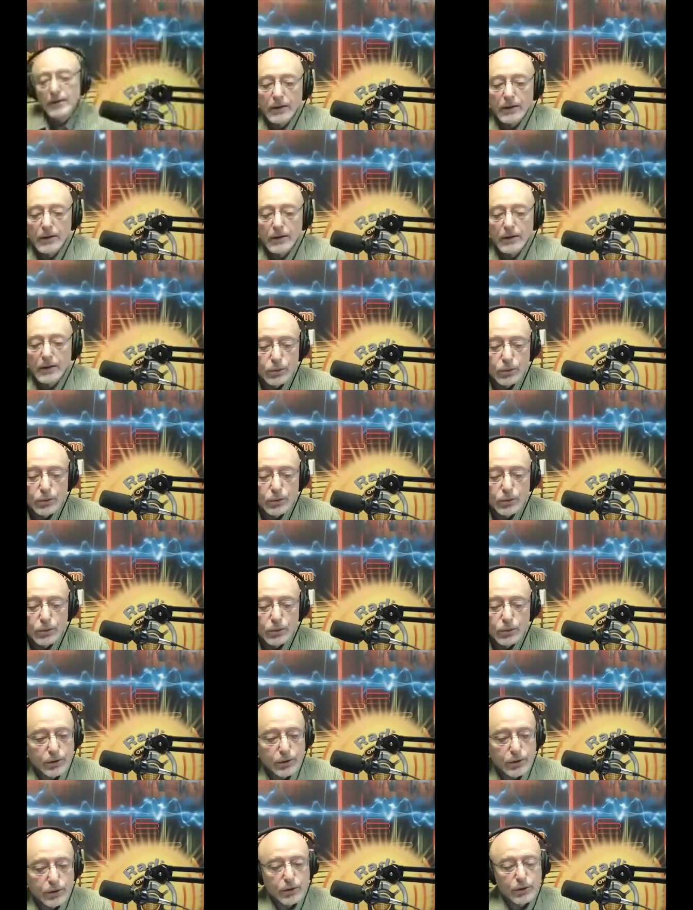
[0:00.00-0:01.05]
Ну,
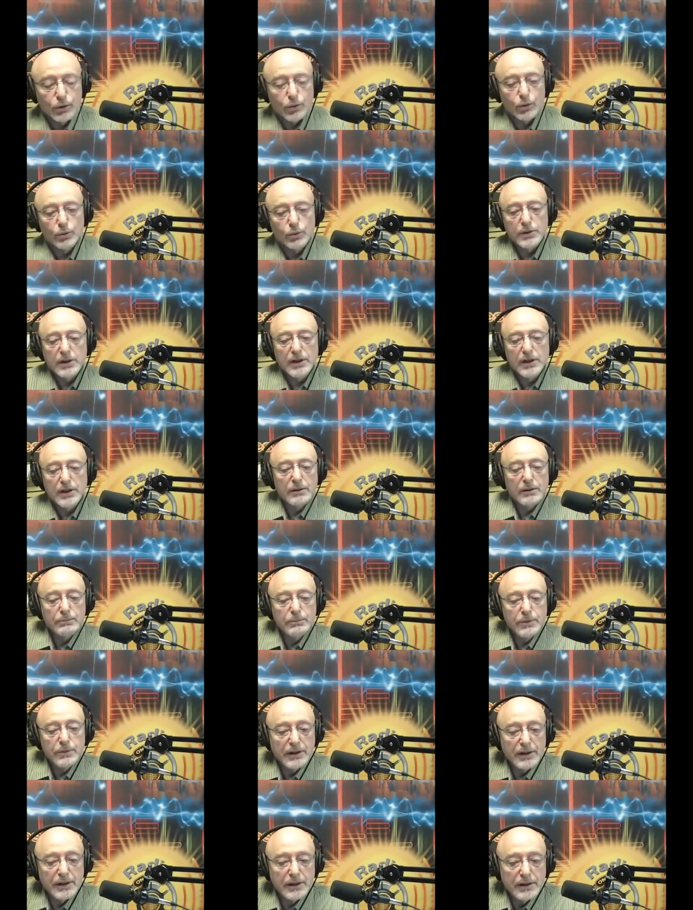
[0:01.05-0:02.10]
у меня
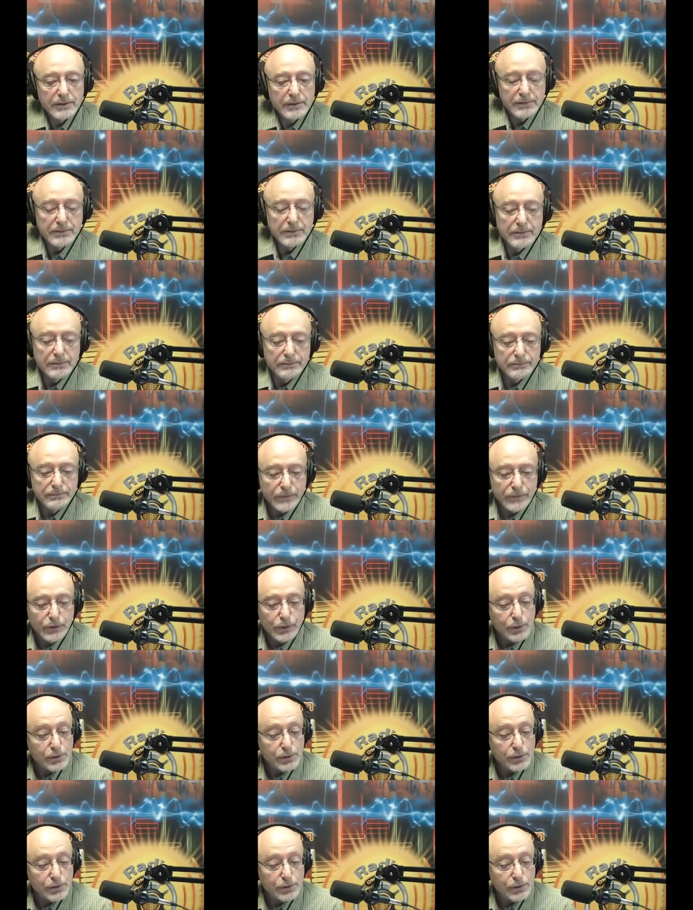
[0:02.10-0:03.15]
было то
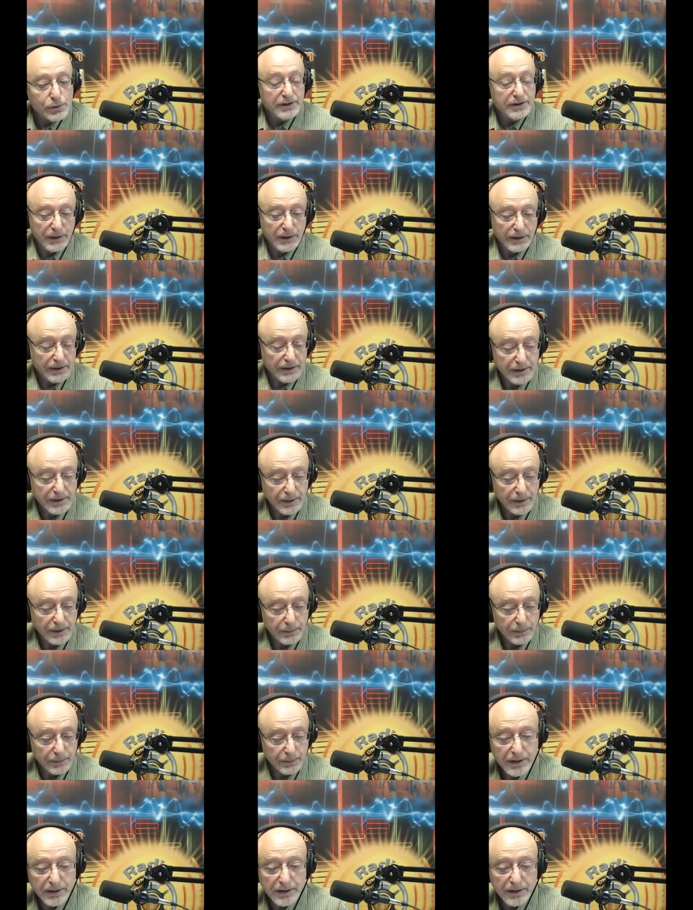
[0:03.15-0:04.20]
же самое. На самом
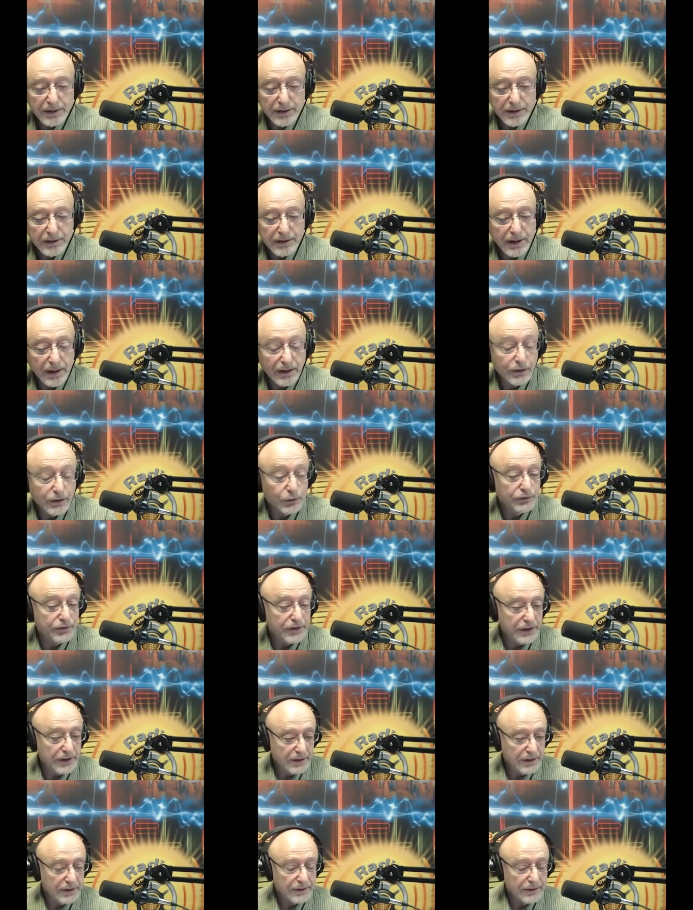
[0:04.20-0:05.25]
деле, как и у
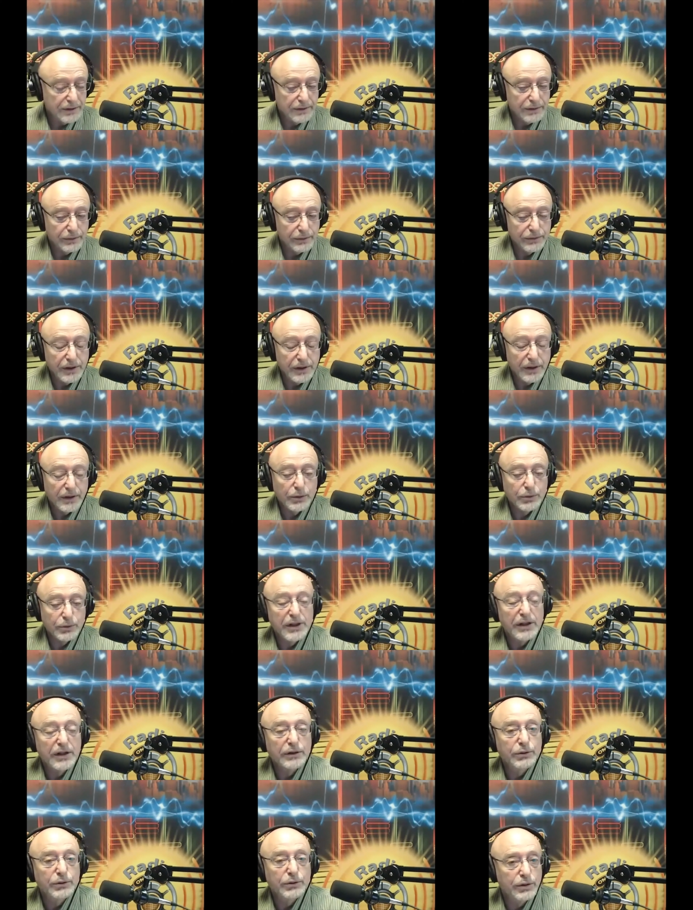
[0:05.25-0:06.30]
всех, у всех людей,
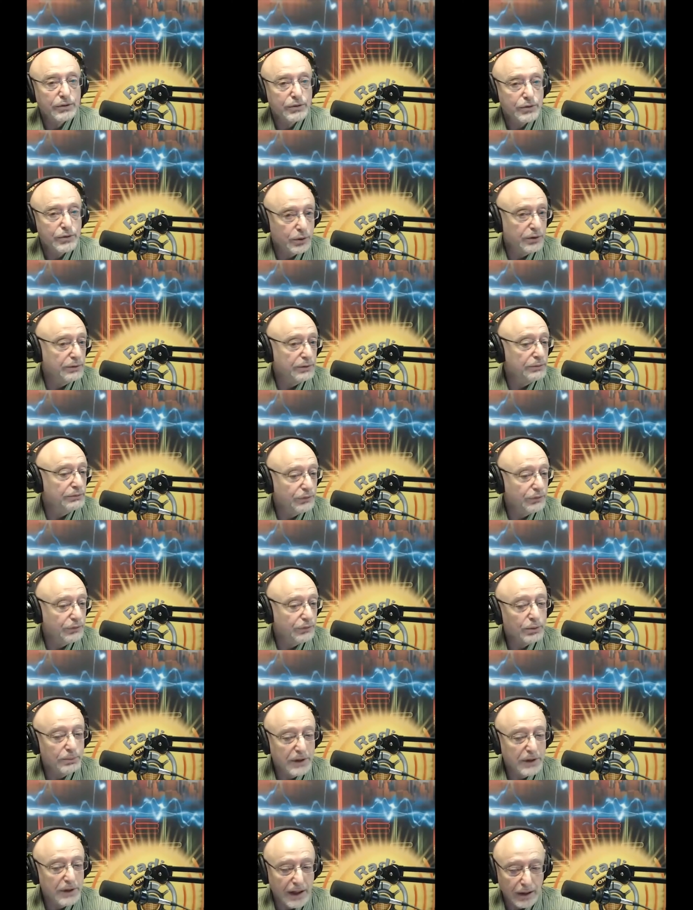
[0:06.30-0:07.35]
которые что-то
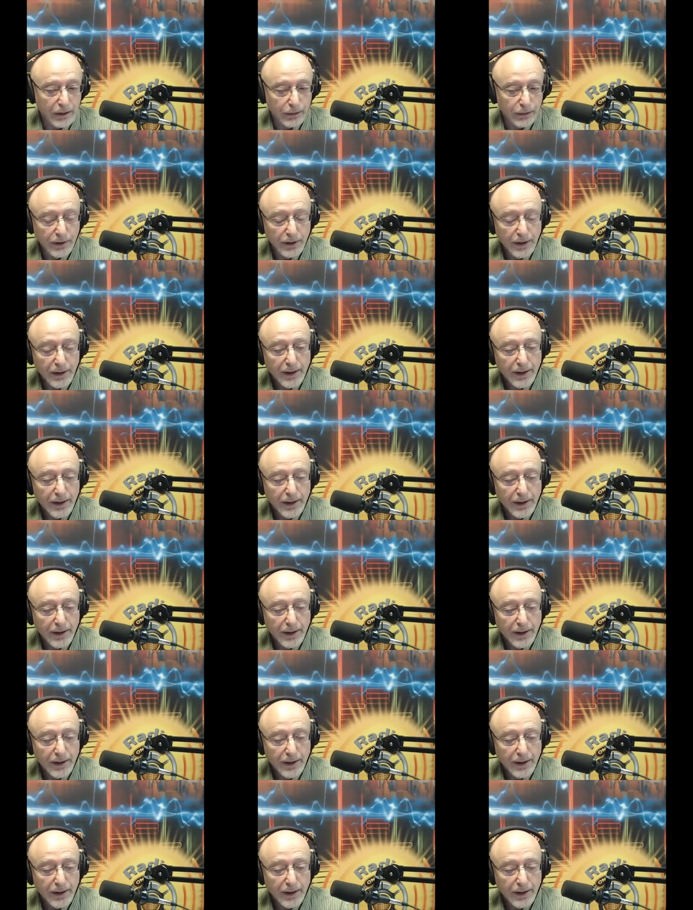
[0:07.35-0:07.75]
вдруг меняют.